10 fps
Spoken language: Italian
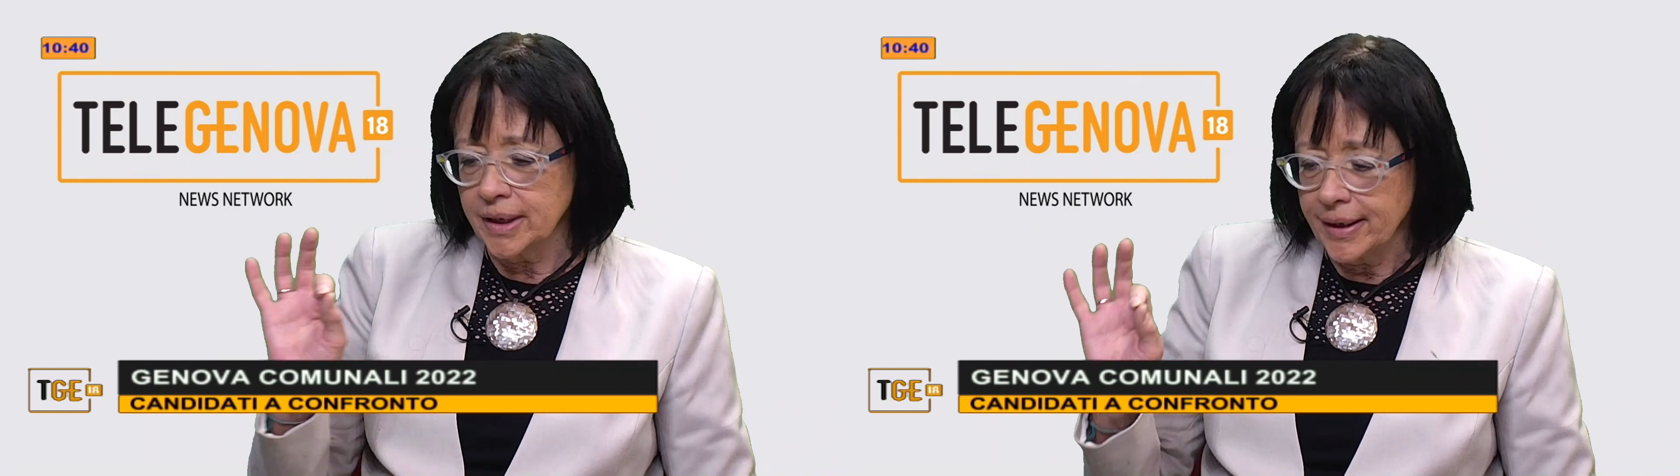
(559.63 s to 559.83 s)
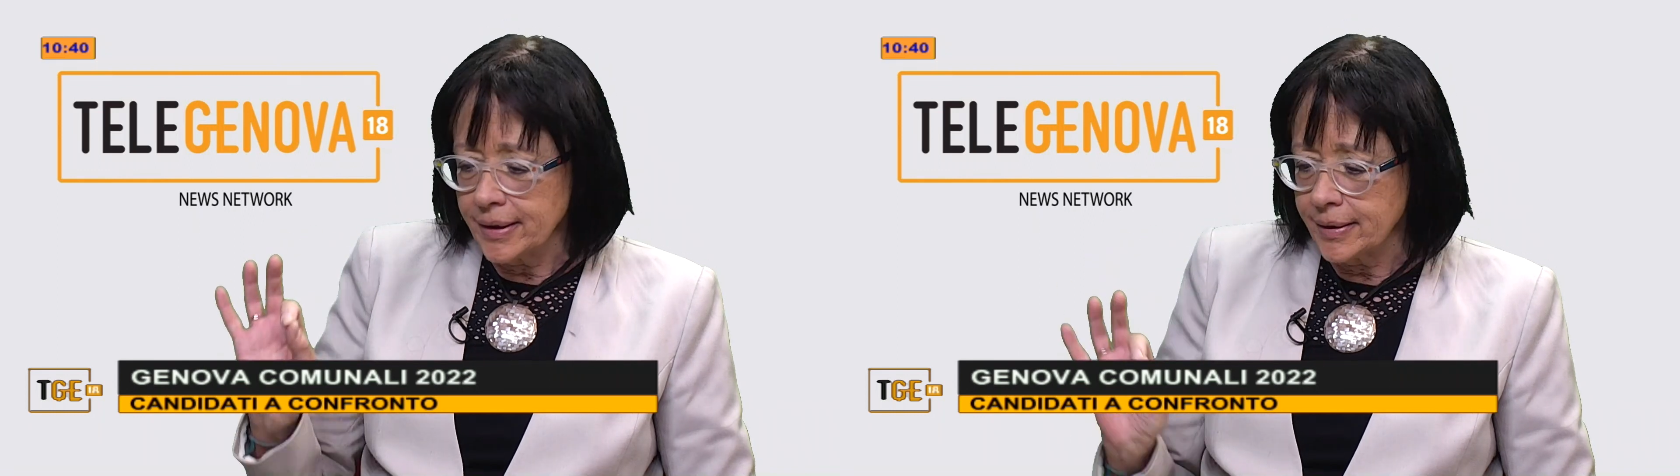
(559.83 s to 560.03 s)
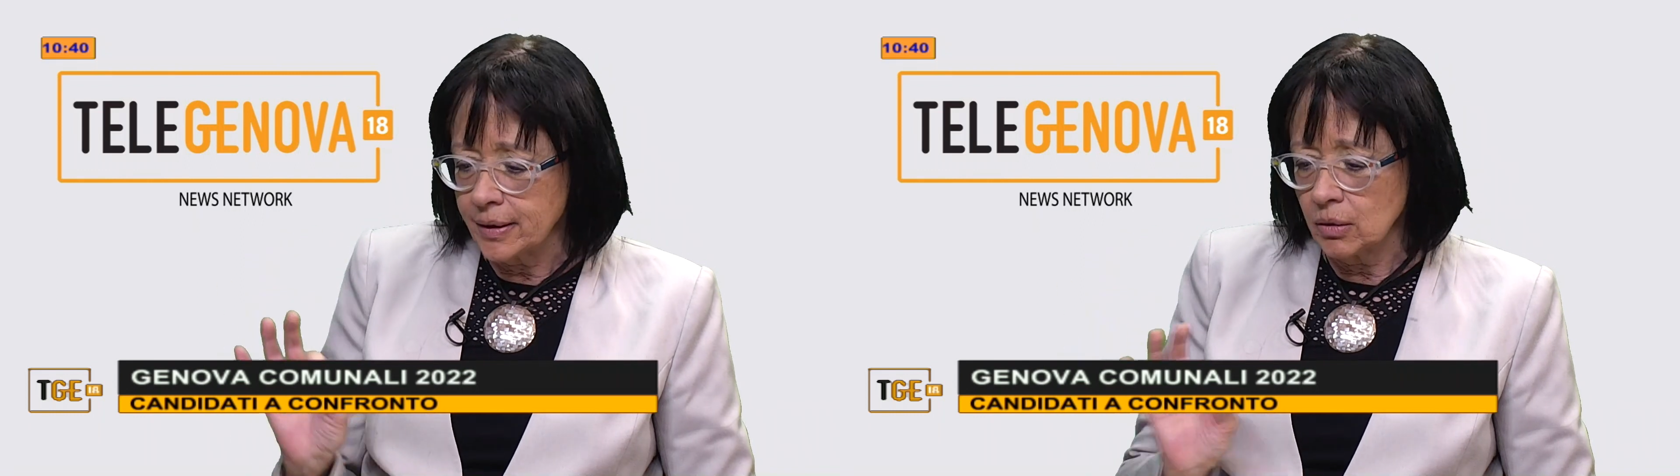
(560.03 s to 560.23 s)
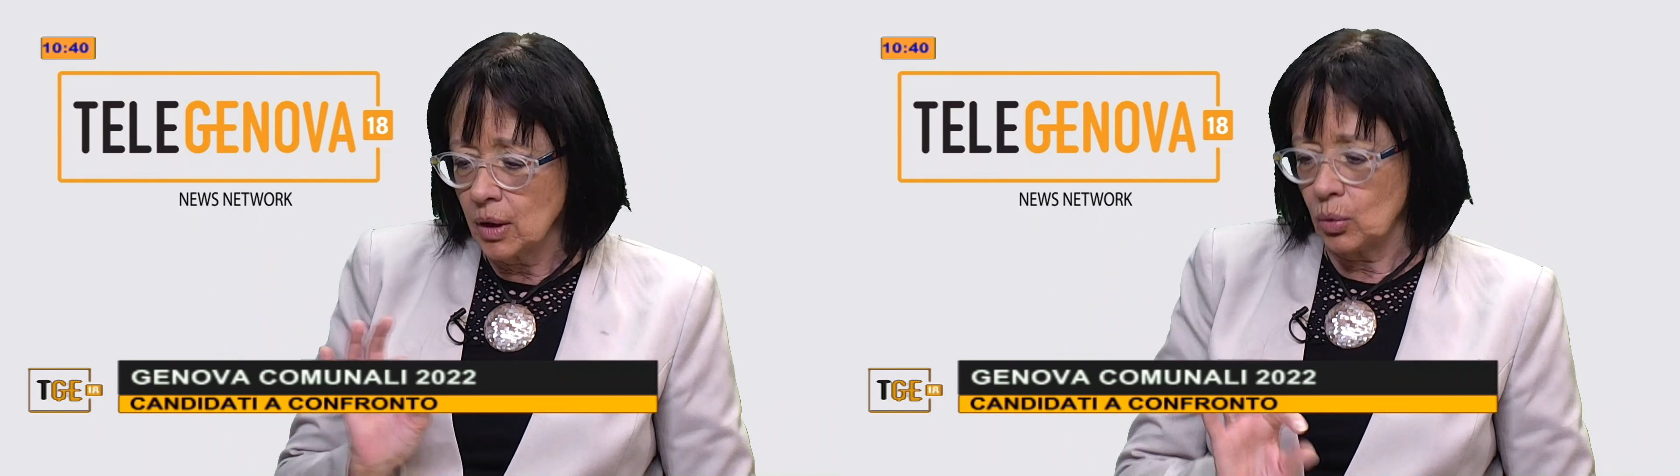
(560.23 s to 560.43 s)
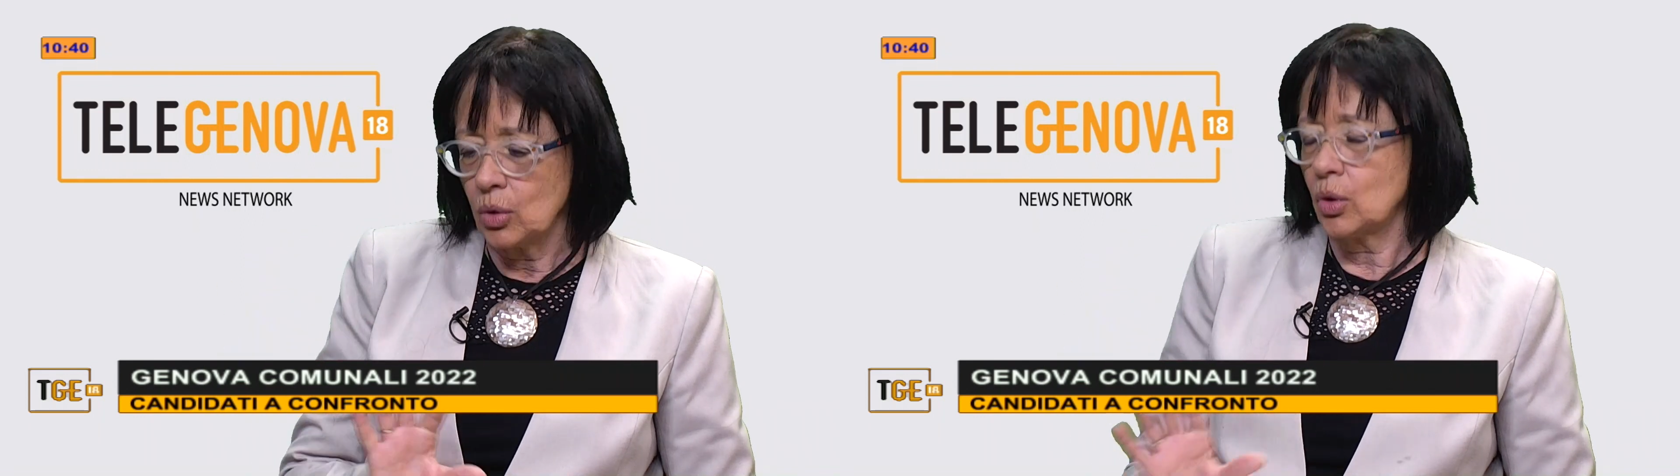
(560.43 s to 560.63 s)
identico
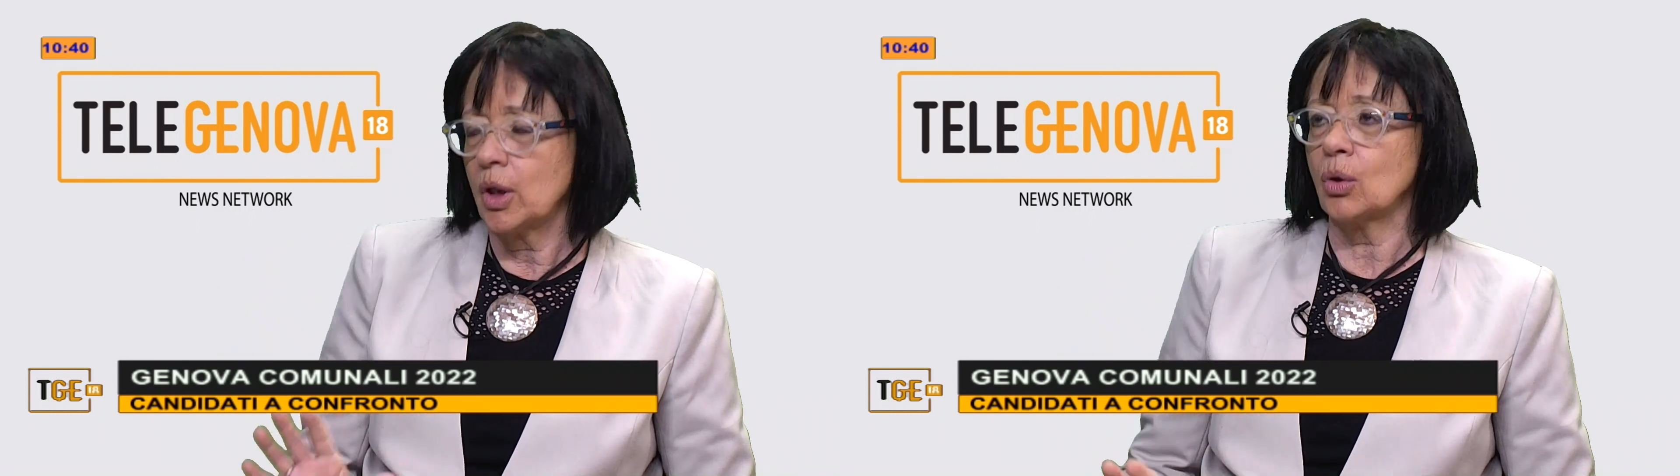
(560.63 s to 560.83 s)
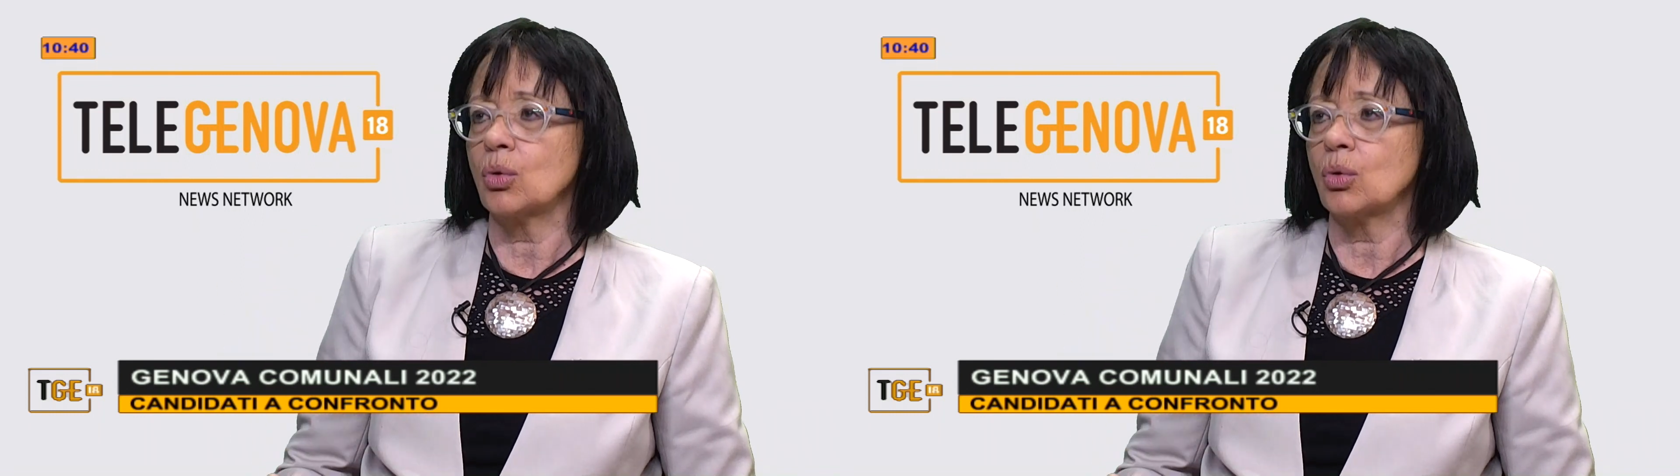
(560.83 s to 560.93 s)
a quello che è il